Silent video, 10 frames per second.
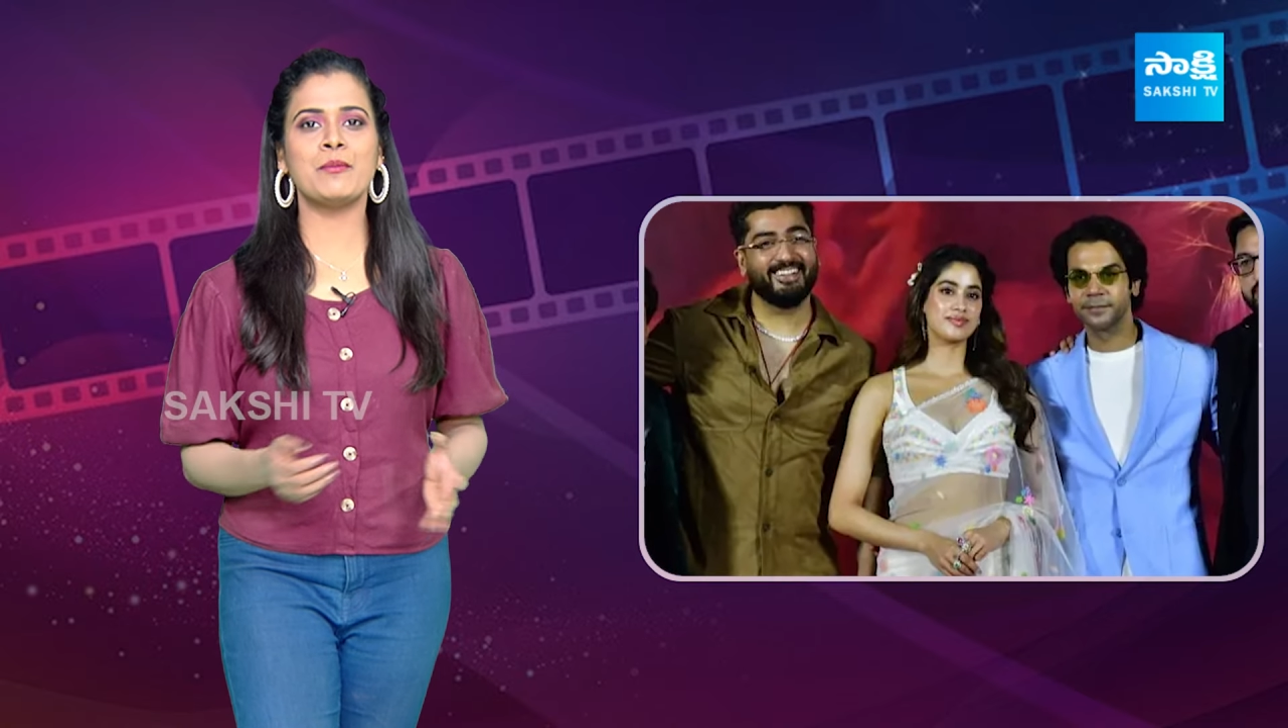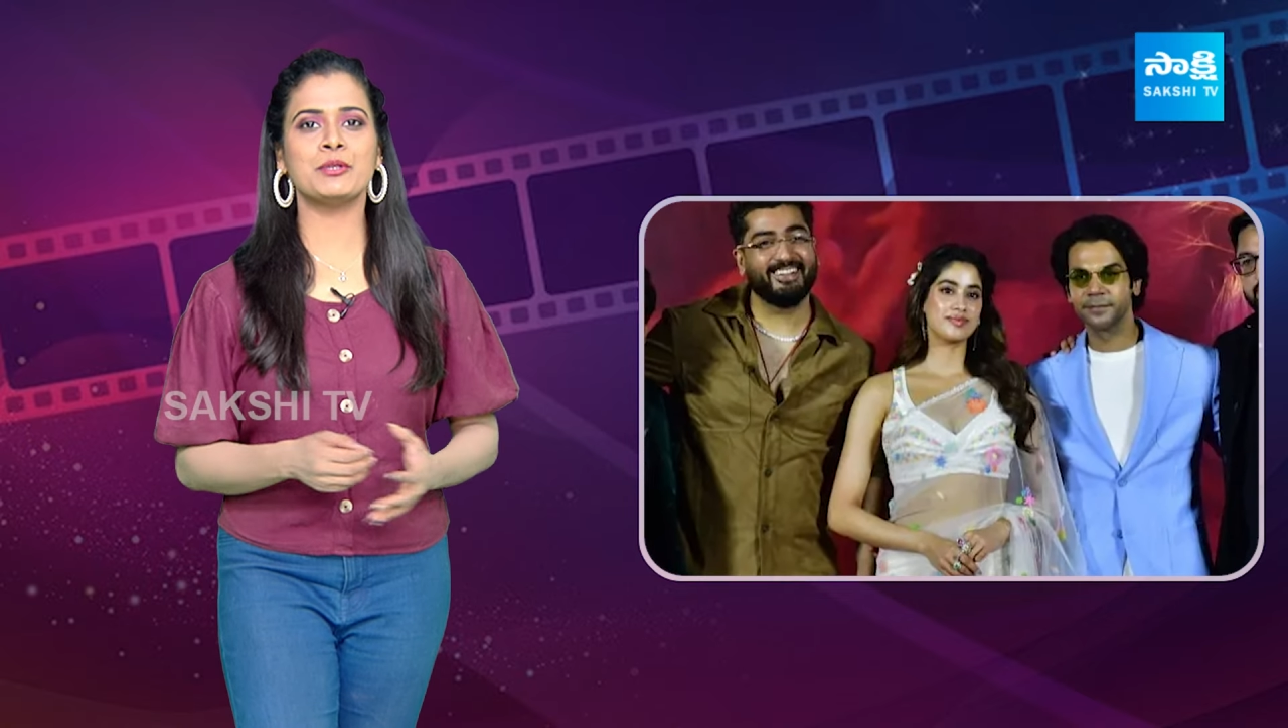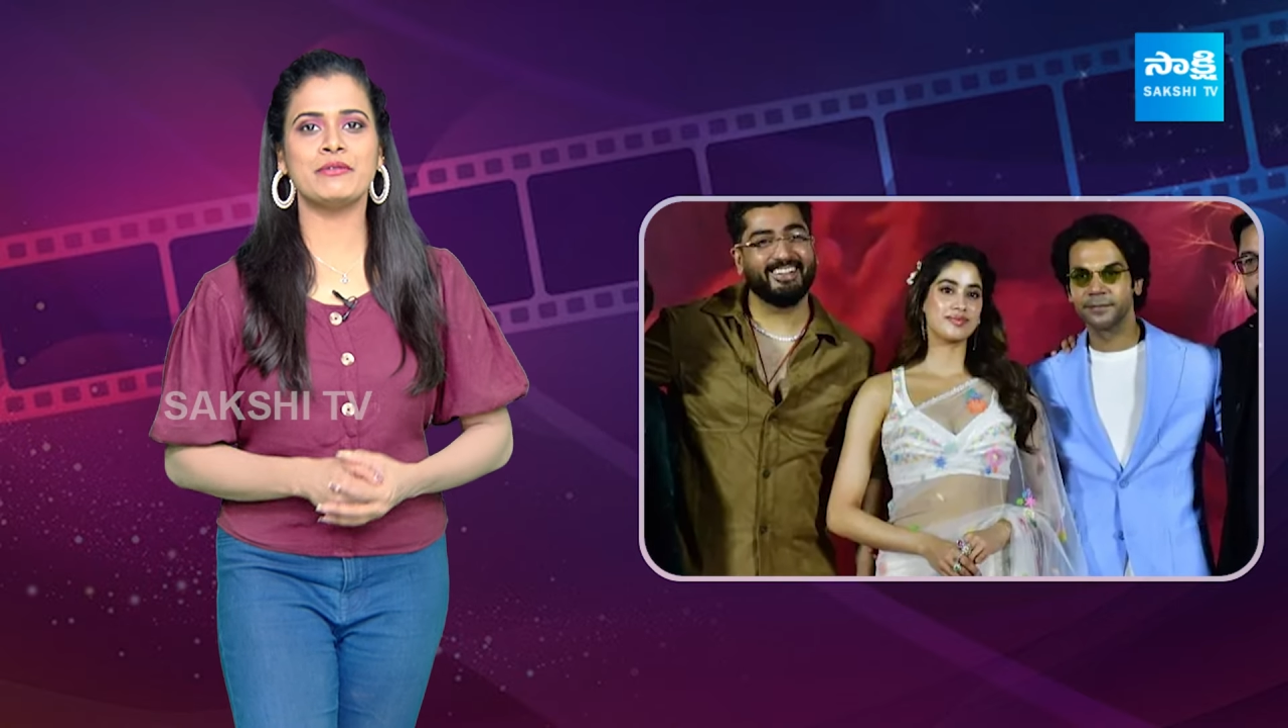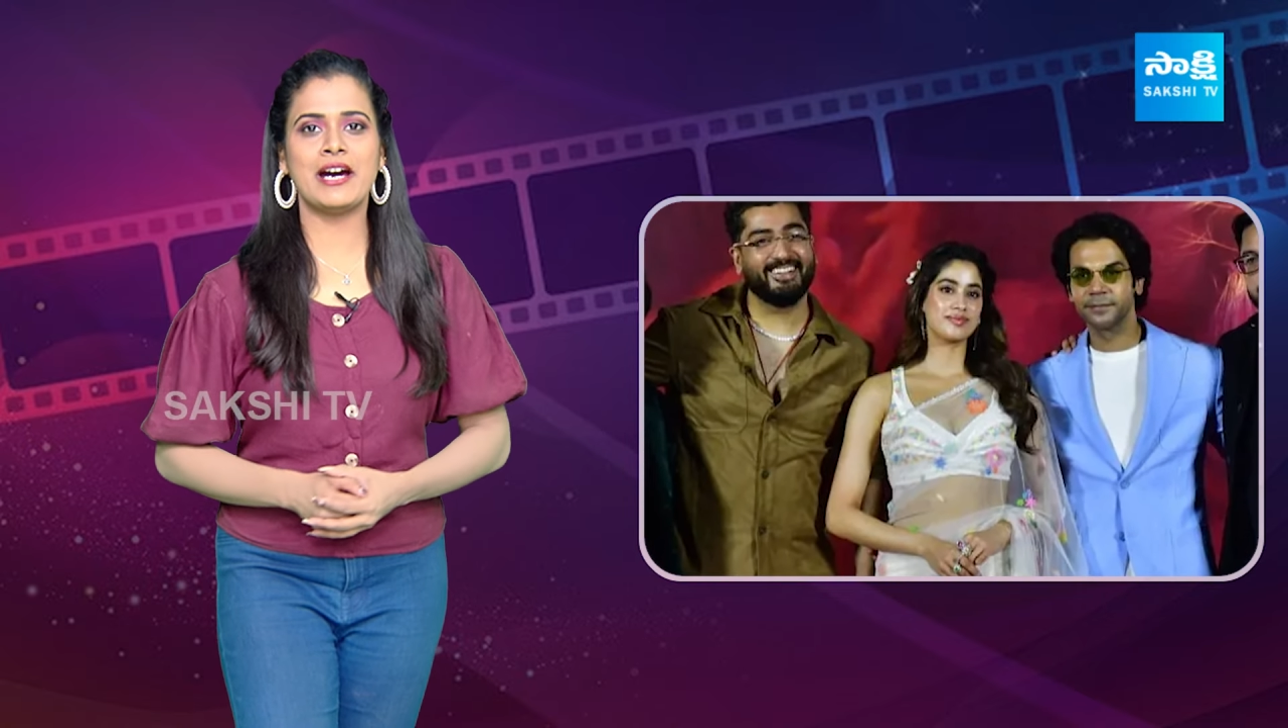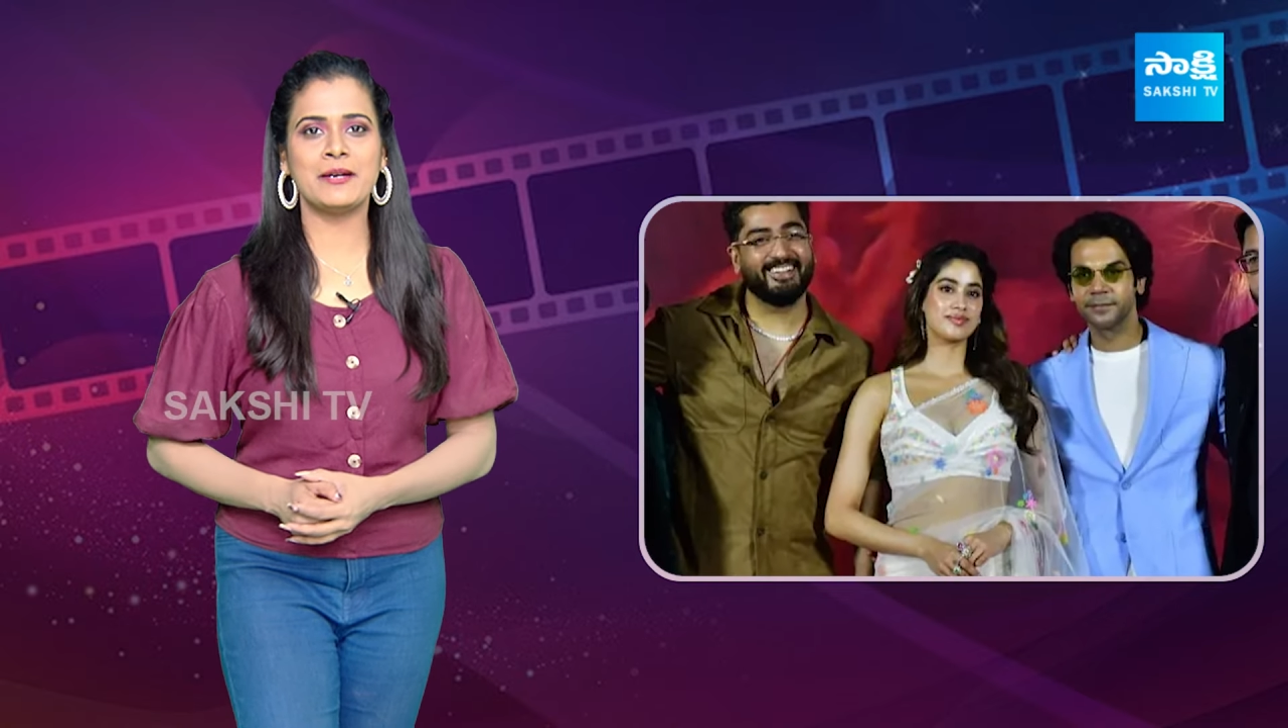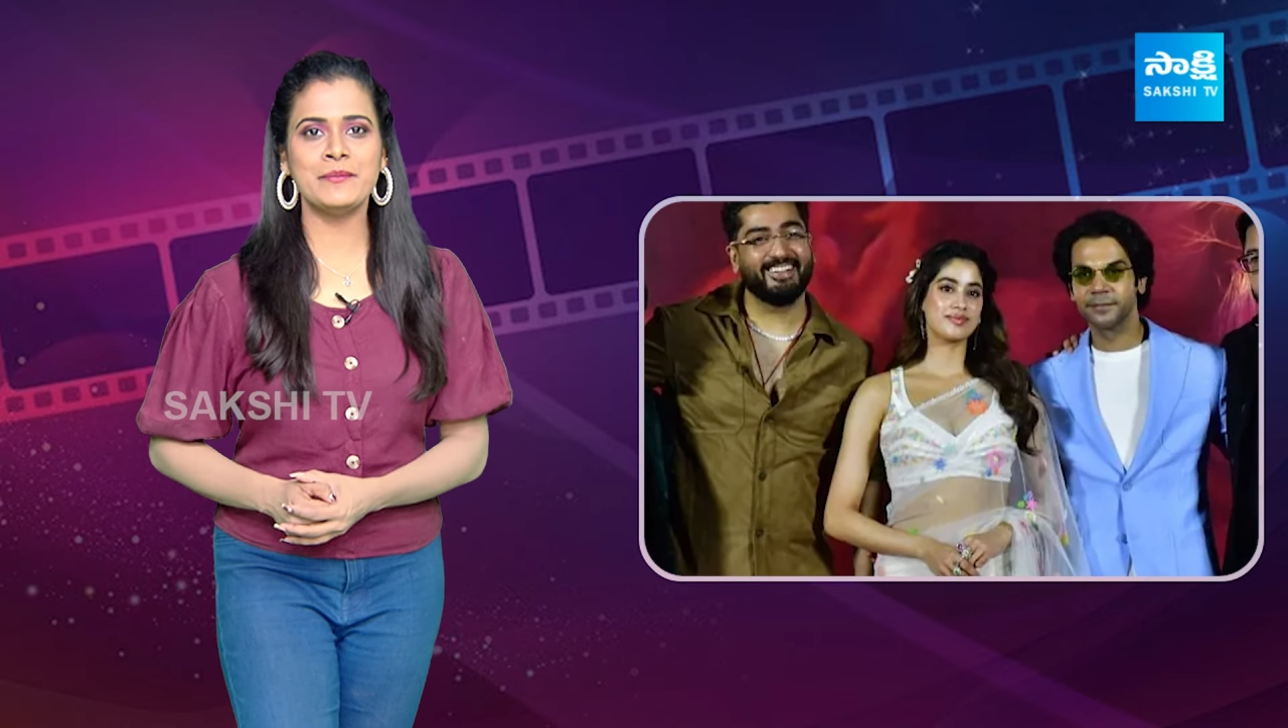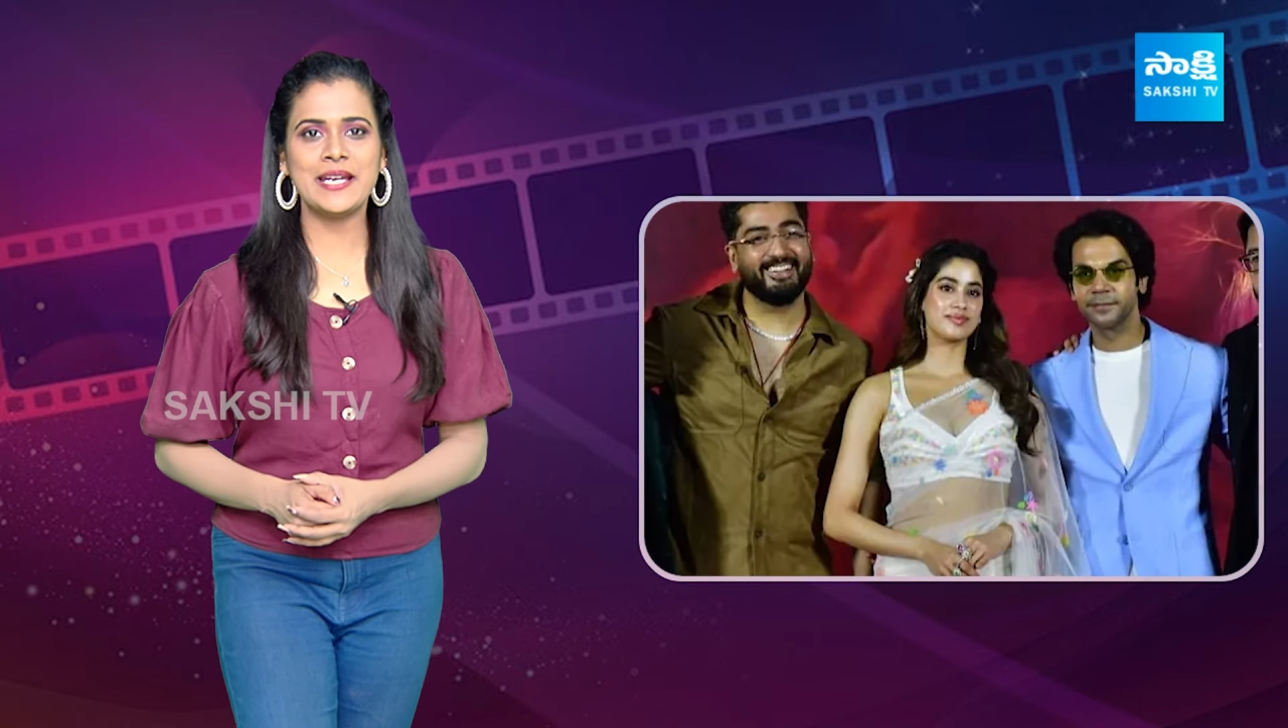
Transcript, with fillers: బుధవారం